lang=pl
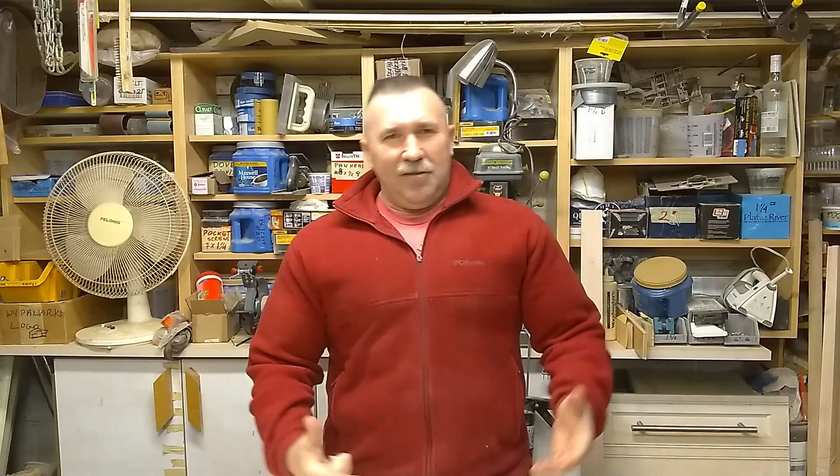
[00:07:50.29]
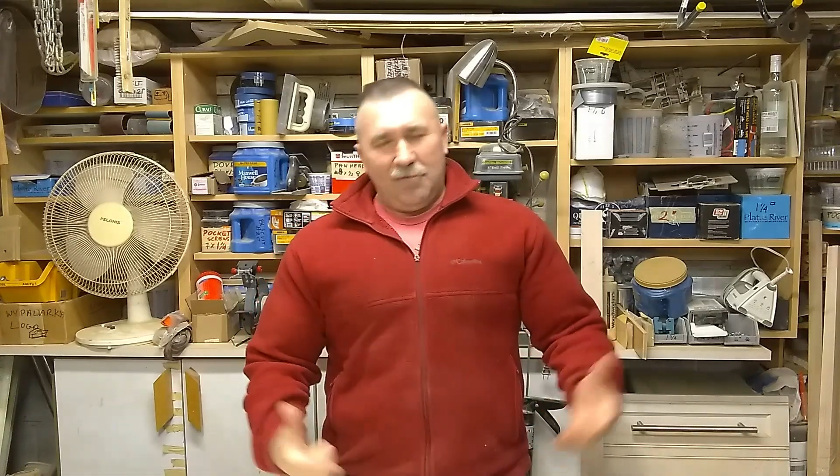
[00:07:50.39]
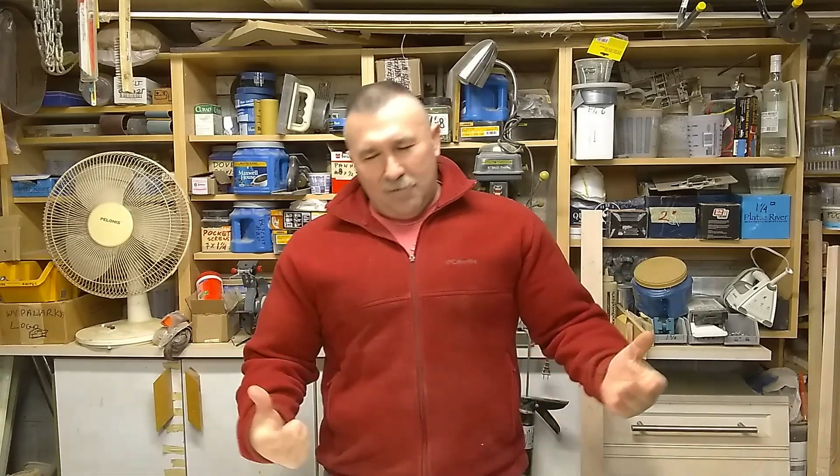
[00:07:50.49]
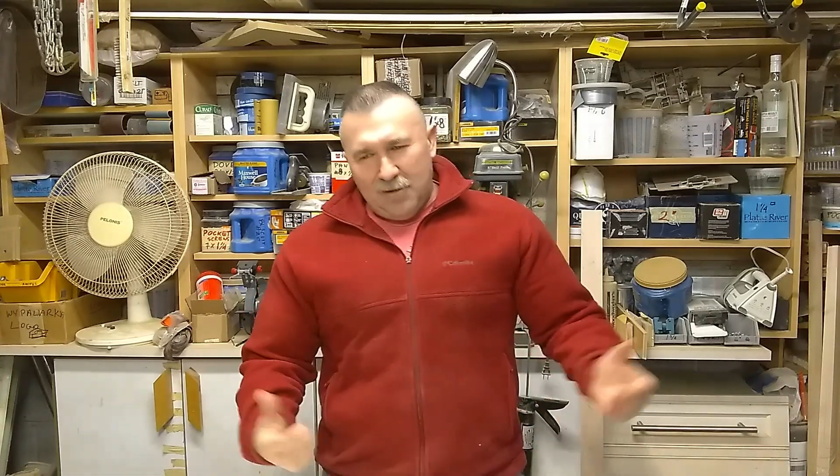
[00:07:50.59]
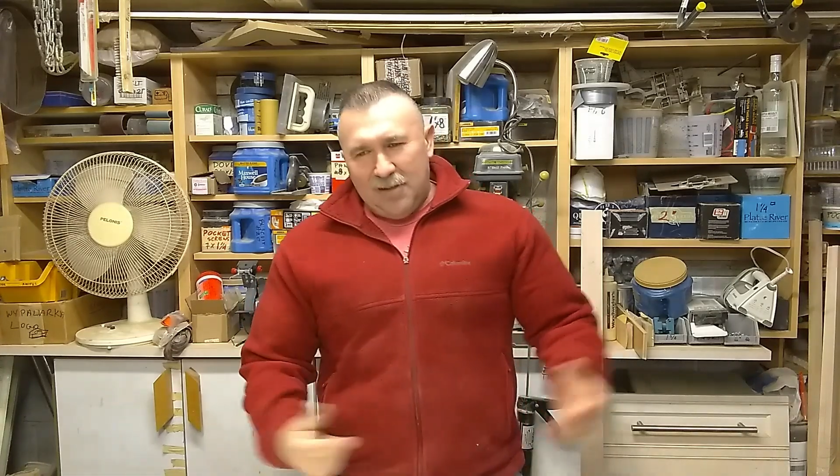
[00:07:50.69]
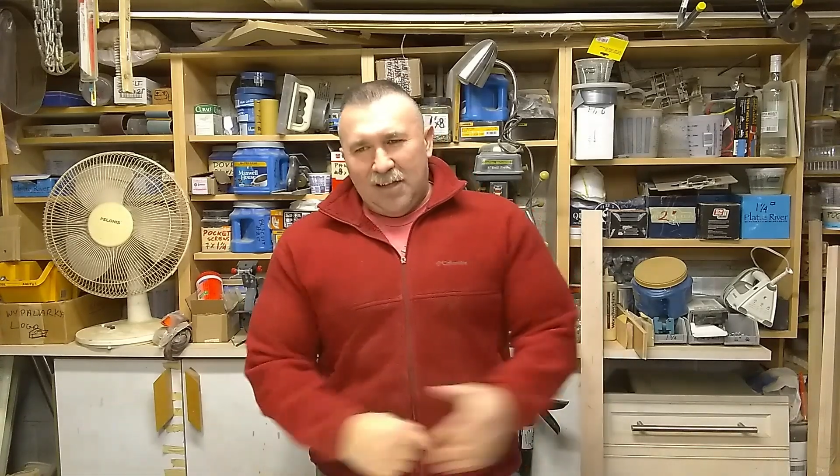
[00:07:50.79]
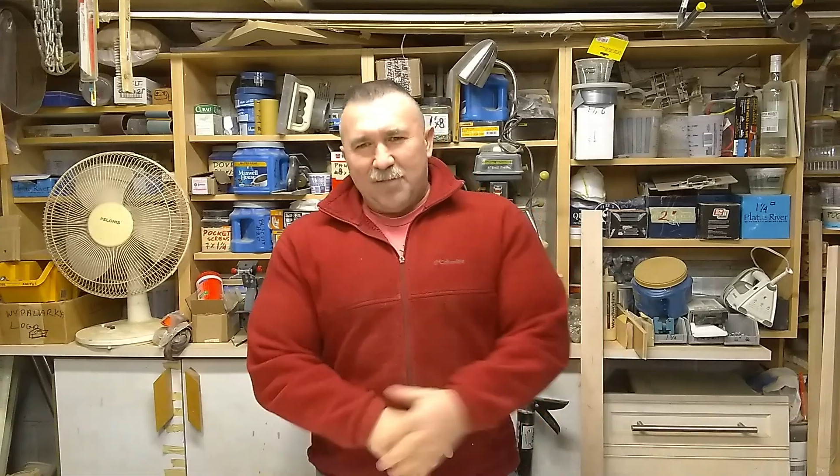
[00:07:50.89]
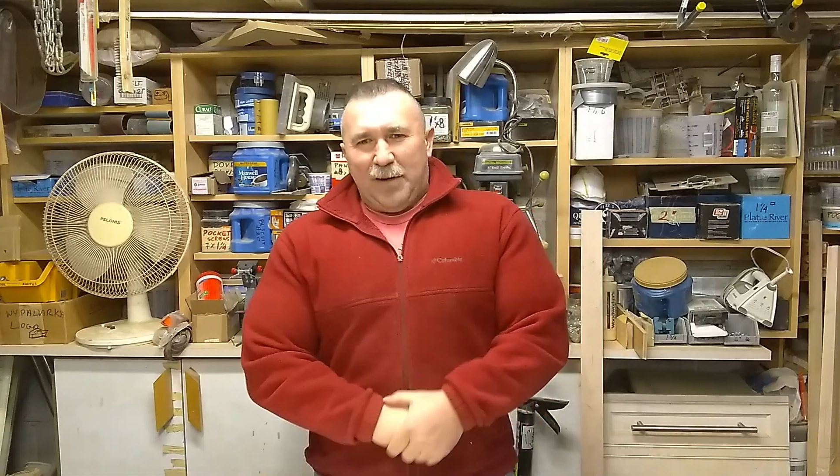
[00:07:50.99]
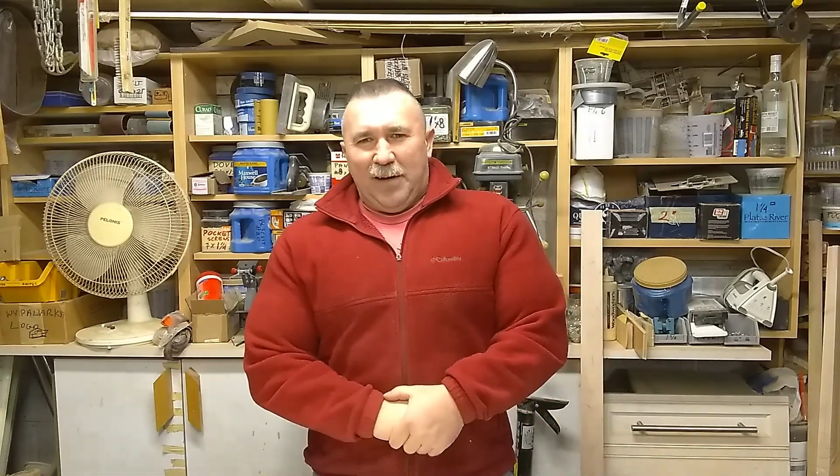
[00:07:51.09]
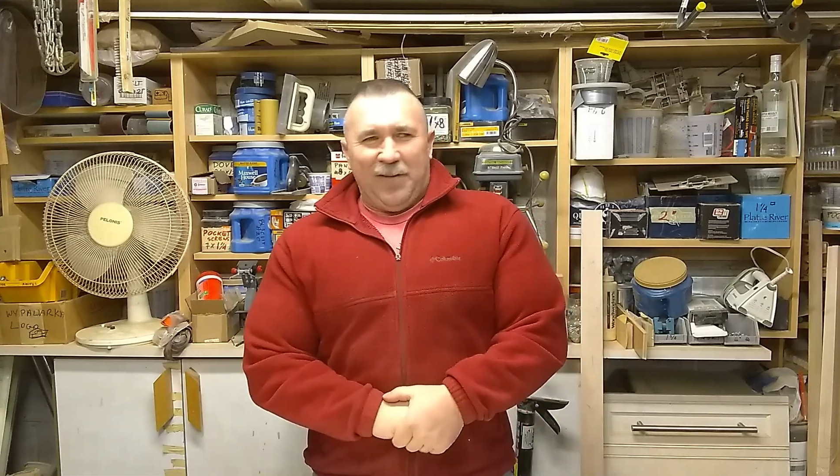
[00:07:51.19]
no to inna
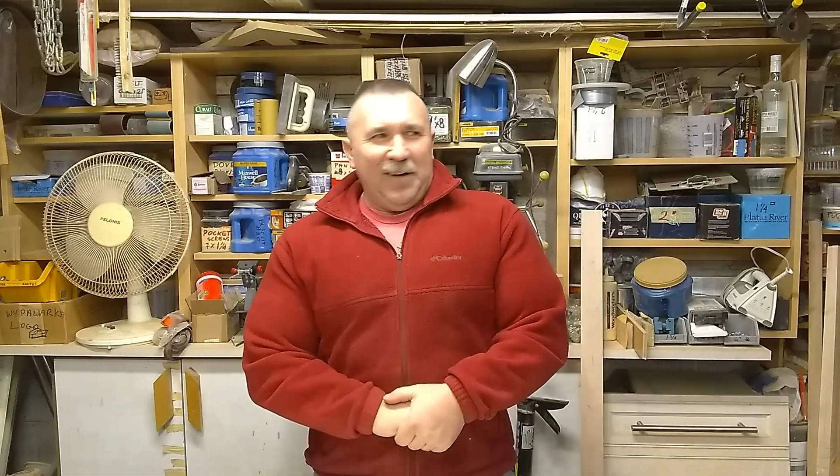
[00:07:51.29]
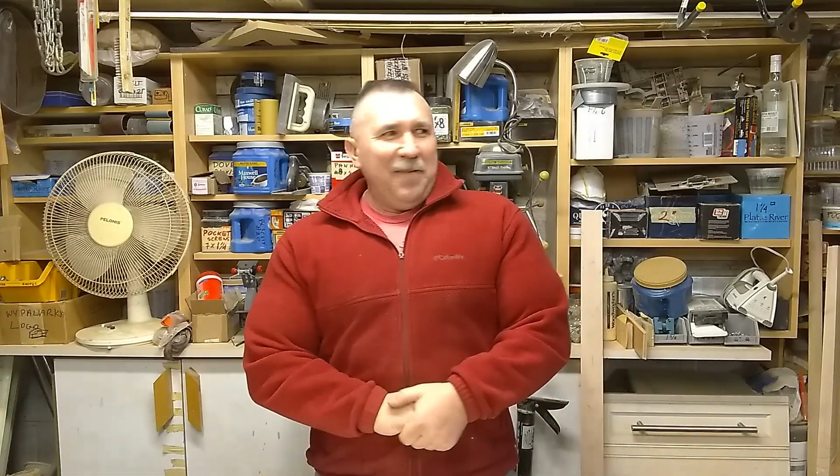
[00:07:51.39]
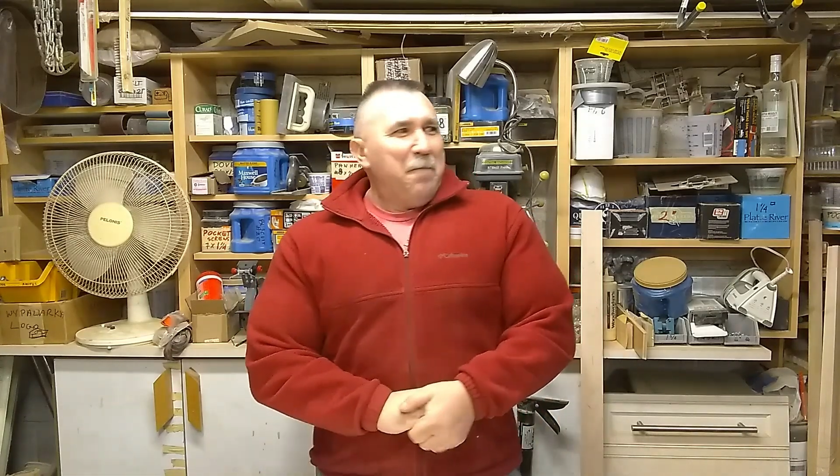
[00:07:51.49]
sprawa.